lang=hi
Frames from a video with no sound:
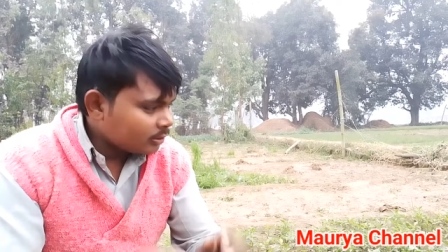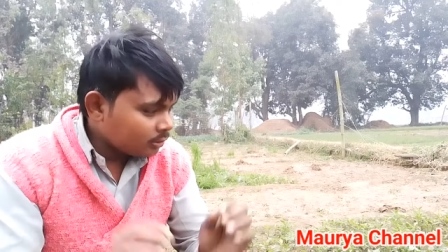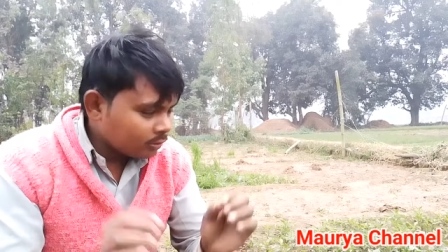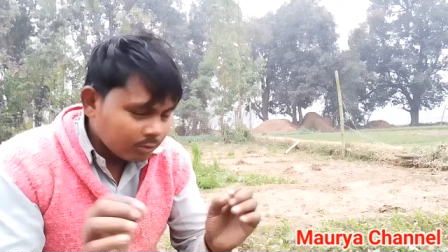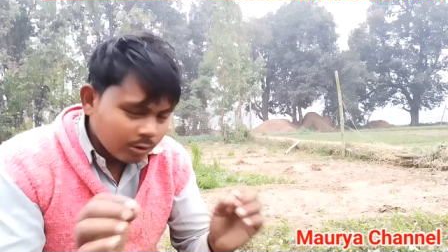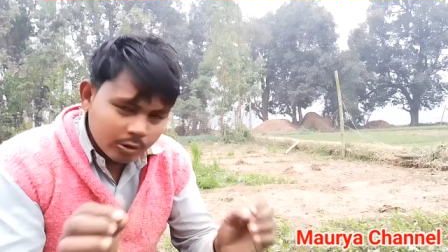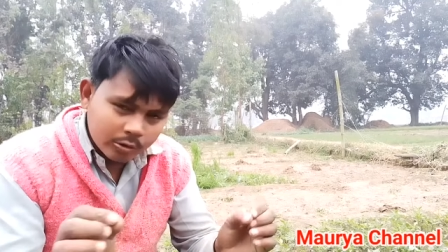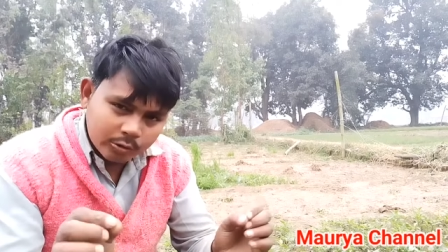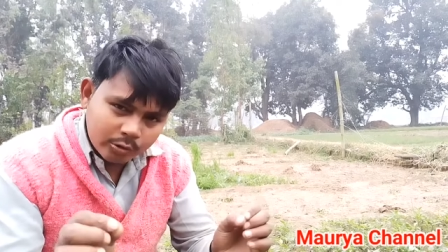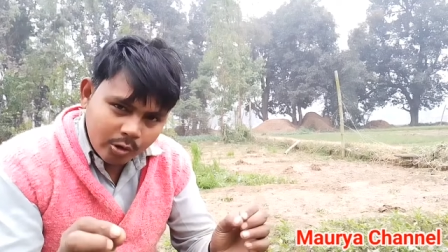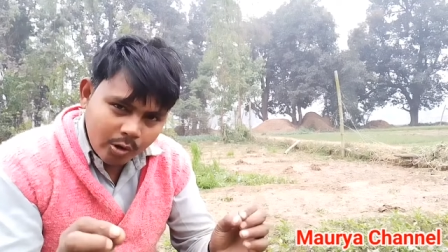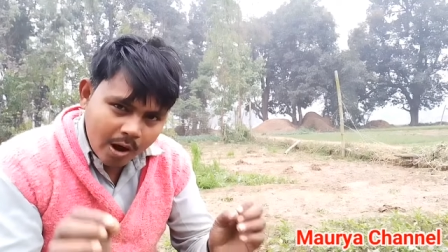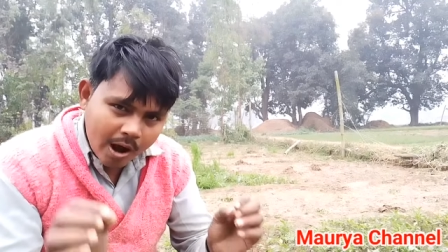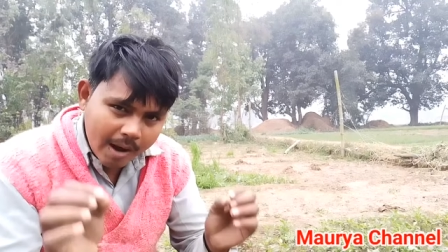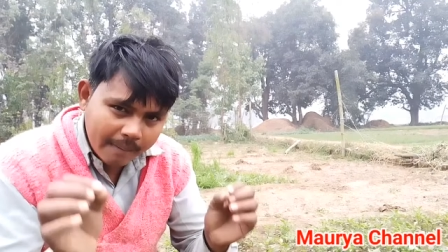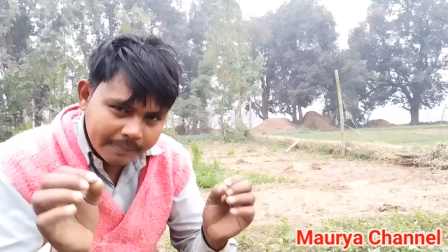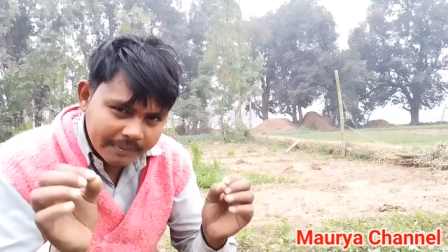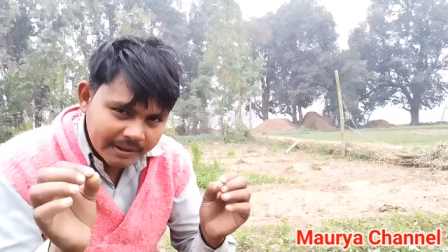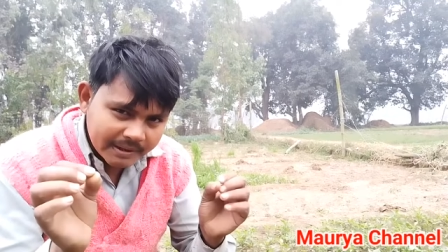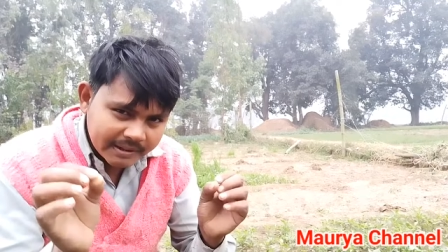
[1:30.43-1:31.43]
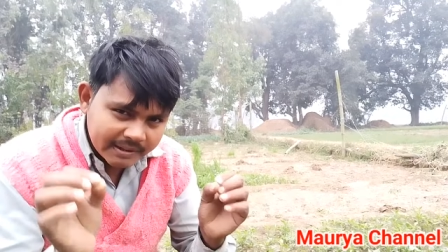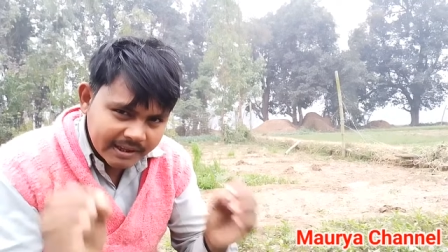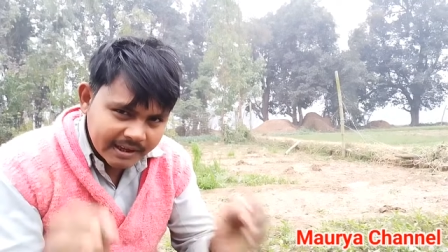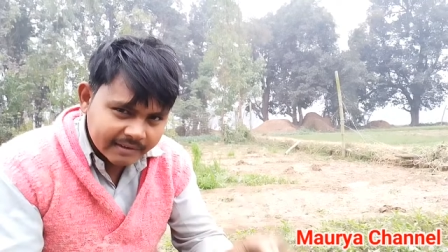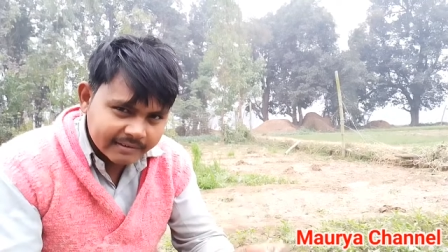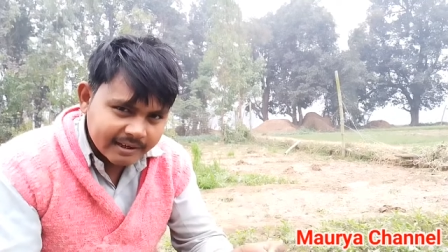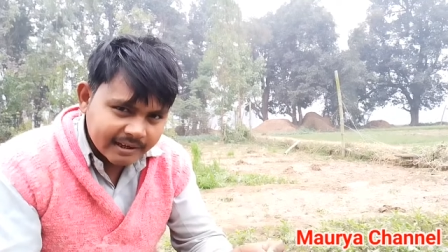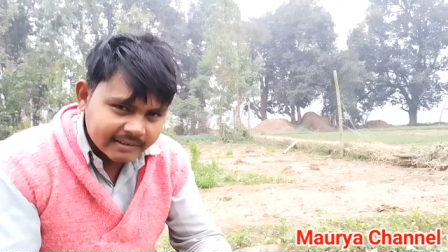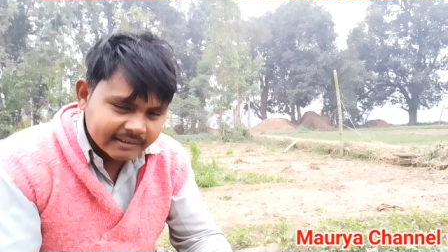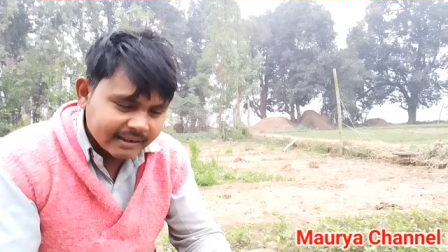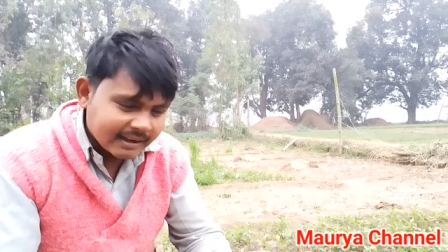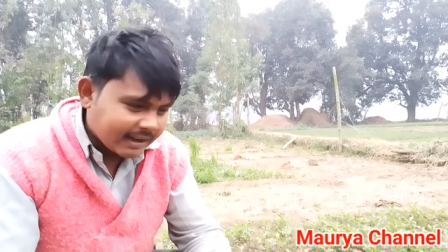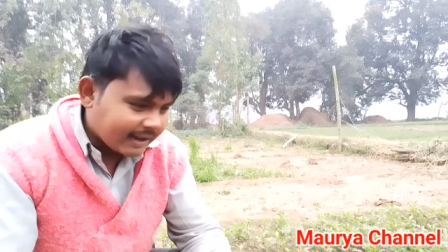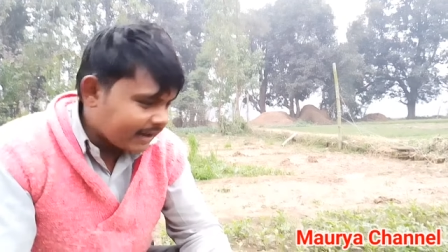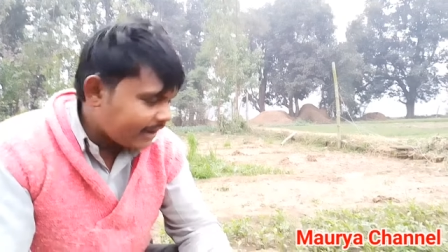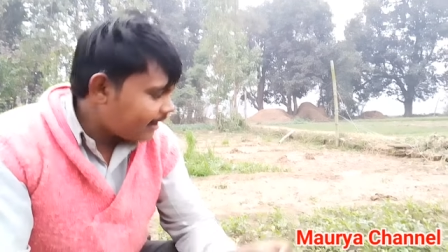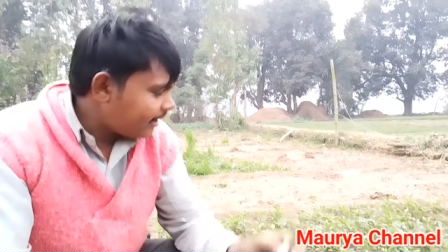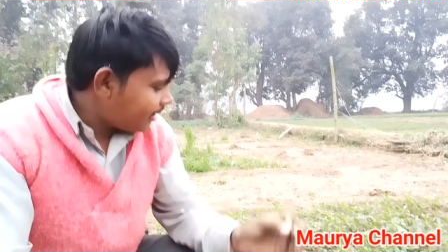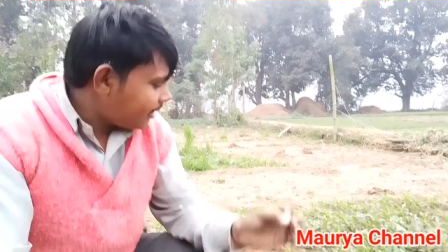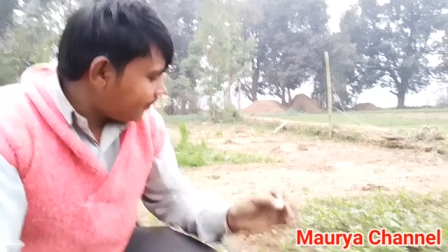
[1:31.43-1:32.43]
तो दोस्तों आप ये देख सकते
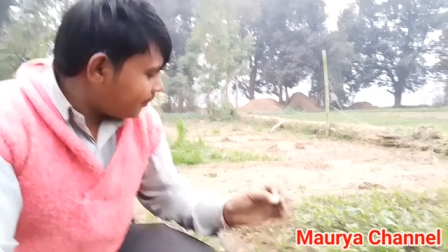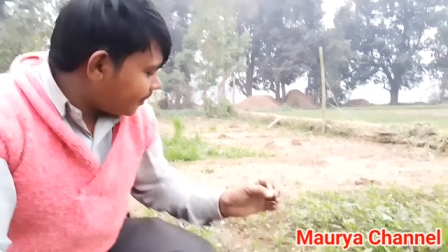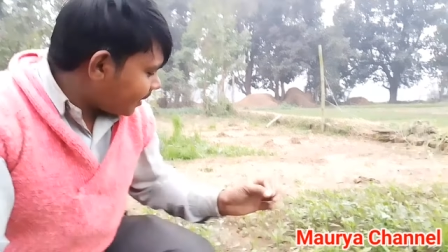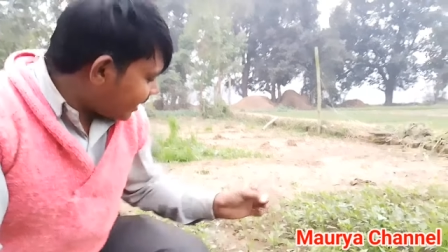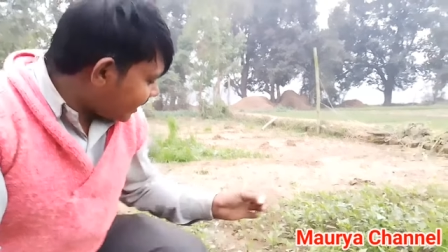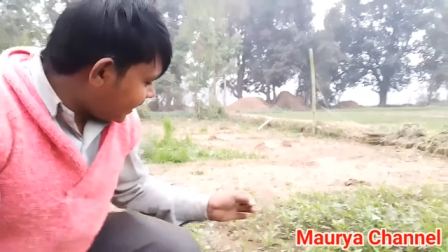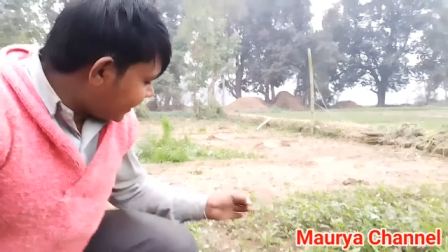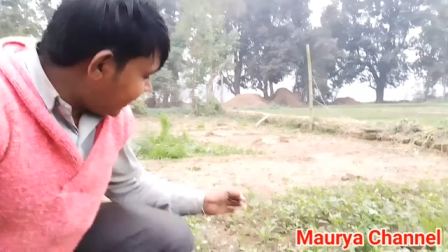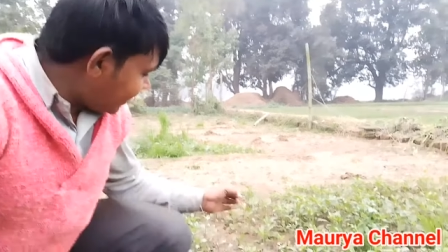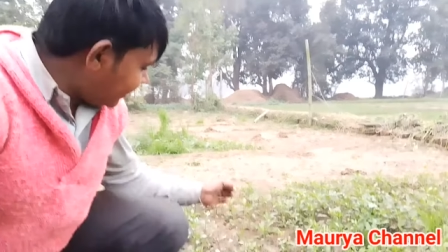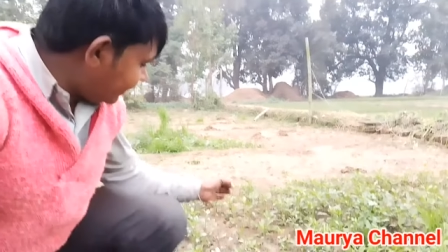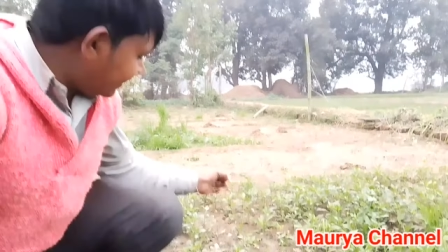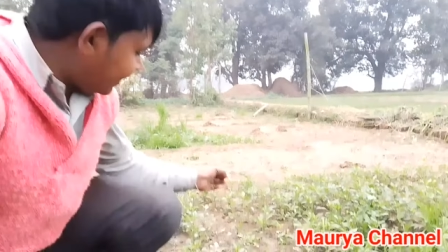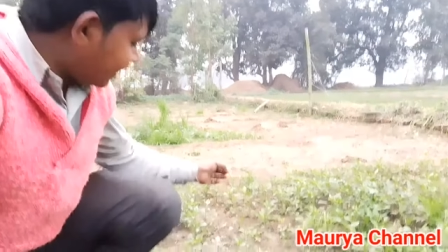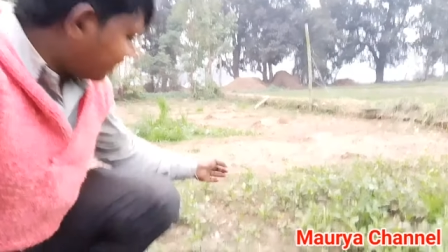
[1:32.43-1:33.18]
हैं मैंने